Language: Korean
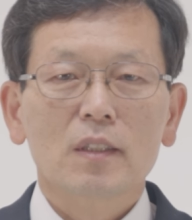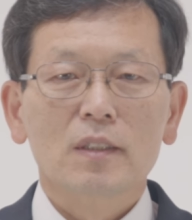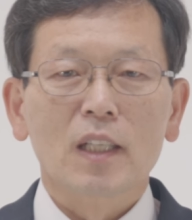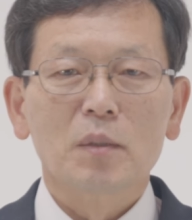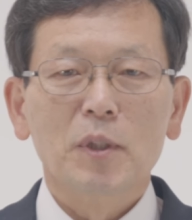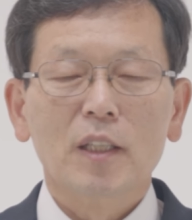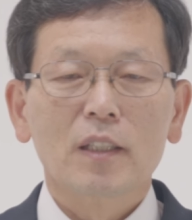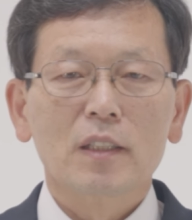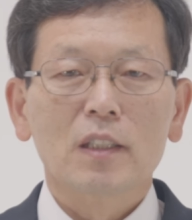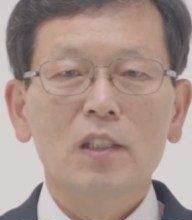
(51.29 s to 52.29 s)
재림의
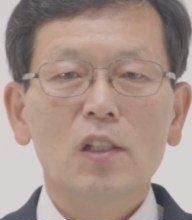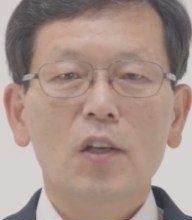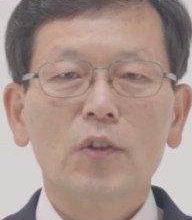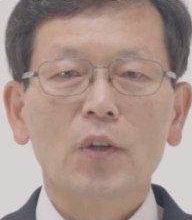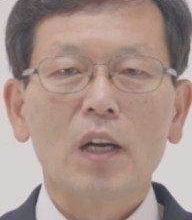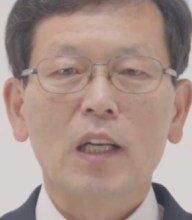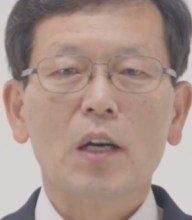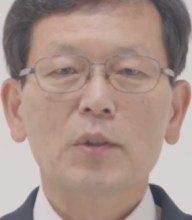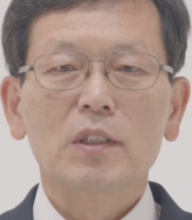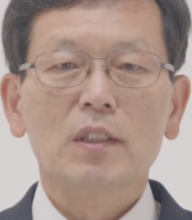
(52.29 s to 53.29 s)
날이 1년 더
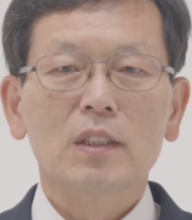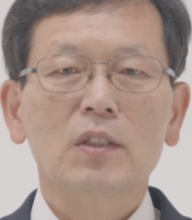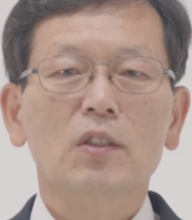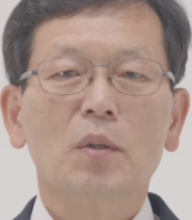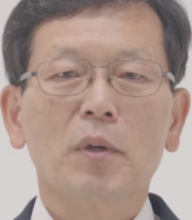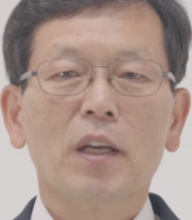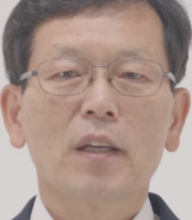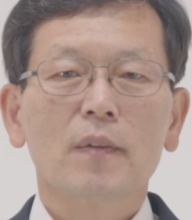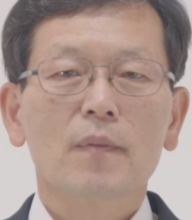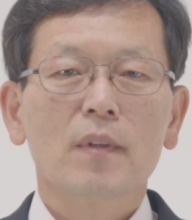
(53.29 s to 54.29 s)
가까워진 이
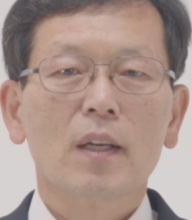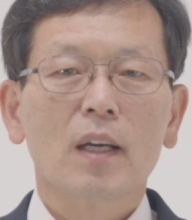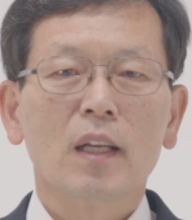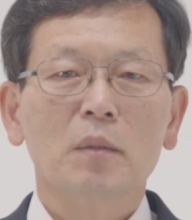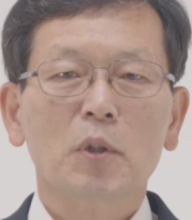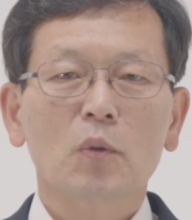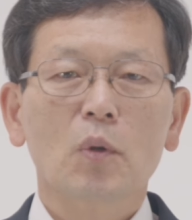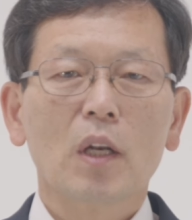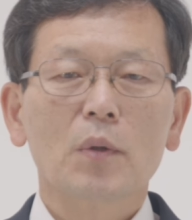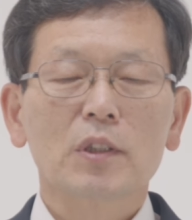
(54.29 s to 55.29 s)
시점에 하나님의
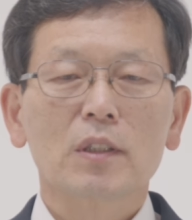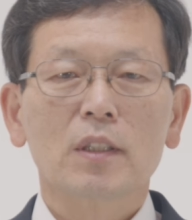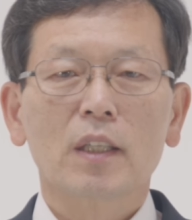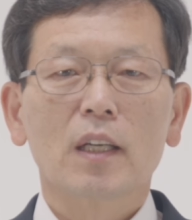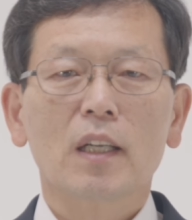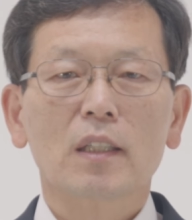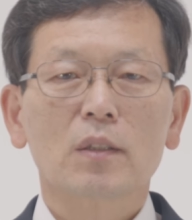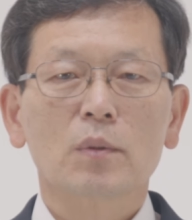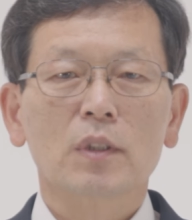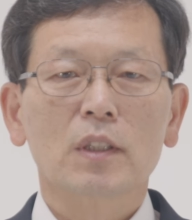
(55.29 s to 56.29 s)
놀라우신 은혜가
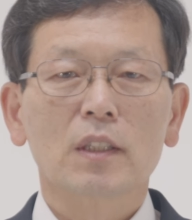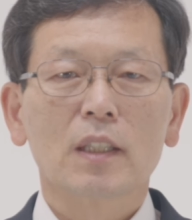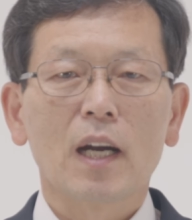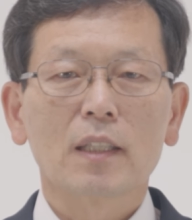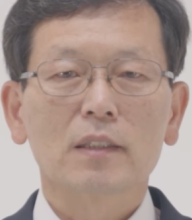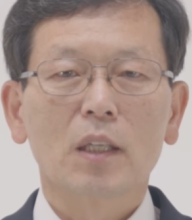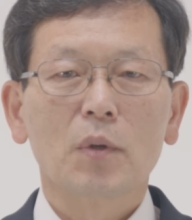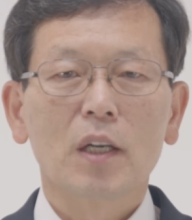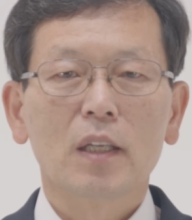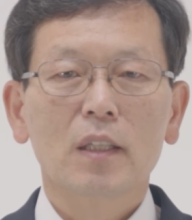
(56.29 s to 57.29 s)
우리
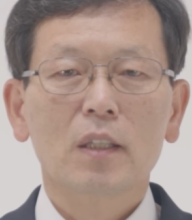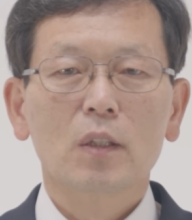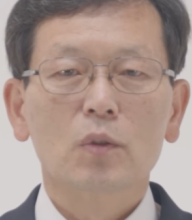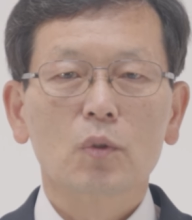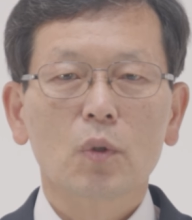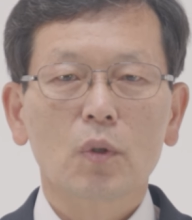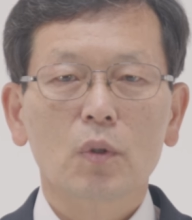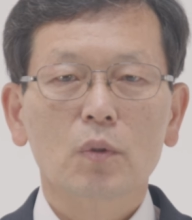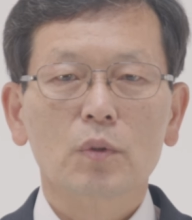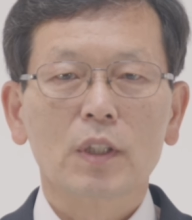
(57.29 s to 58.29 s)
각자와
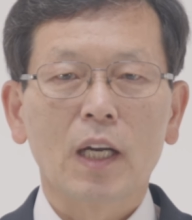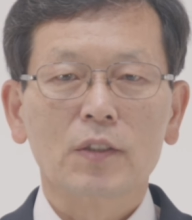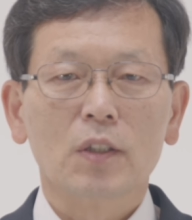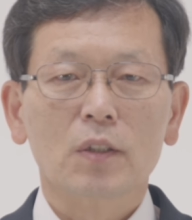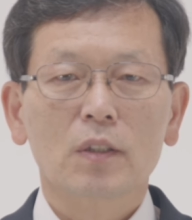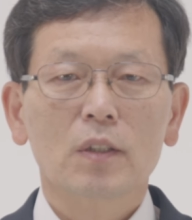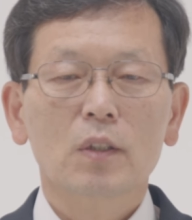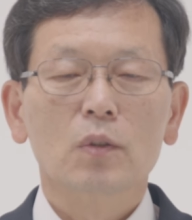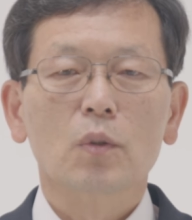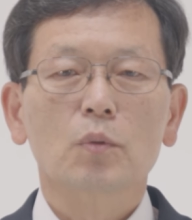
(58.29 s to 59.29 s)
또 우리 가정,
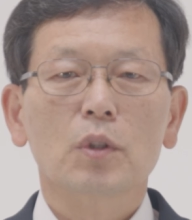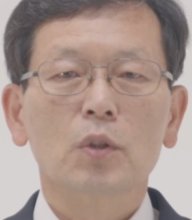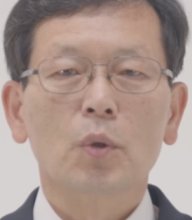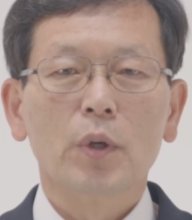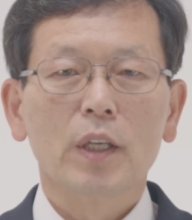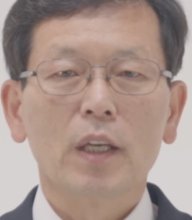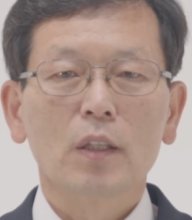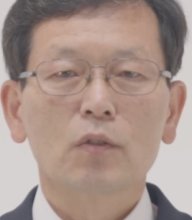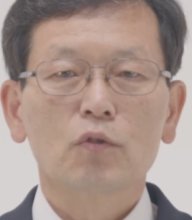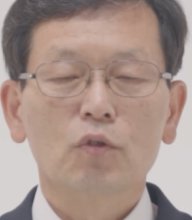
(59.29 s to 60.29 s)
또 우리
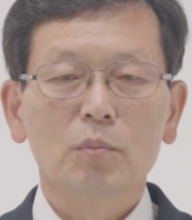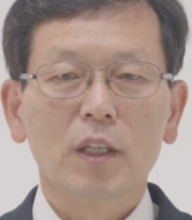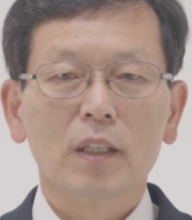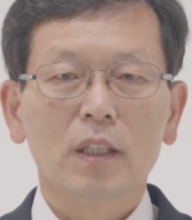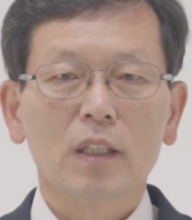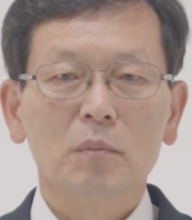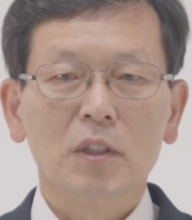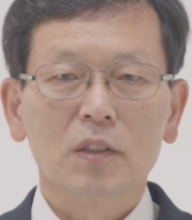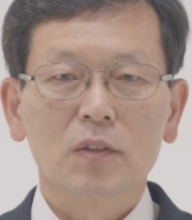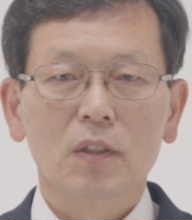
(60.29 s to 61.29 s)
교회에 충만하게
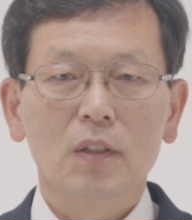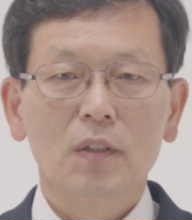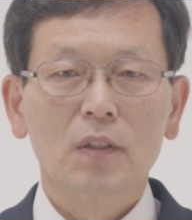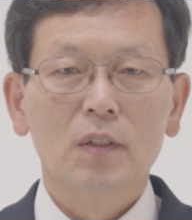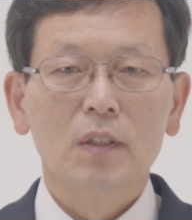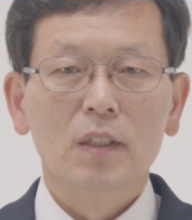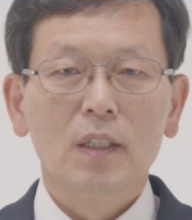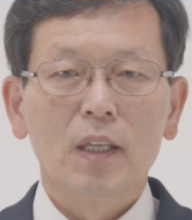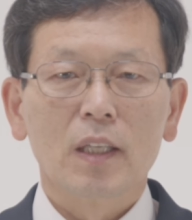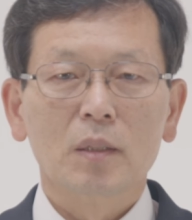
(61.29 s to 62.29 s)
임하셔서
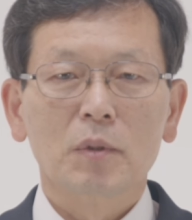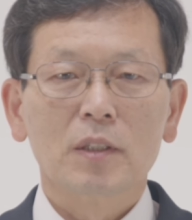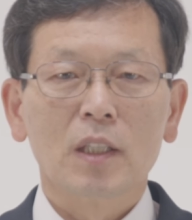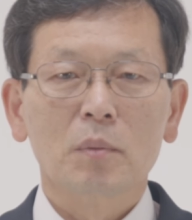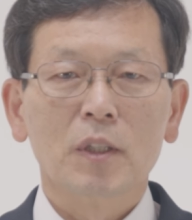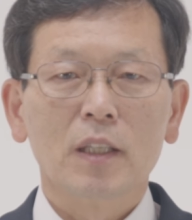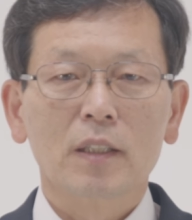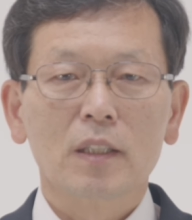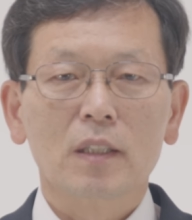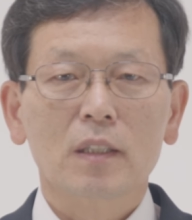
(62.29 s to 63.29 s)
하나님의 재림의
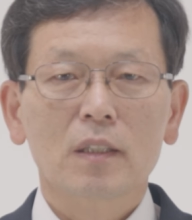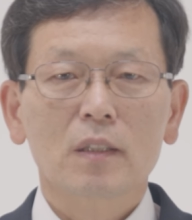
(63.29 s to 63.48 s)
날이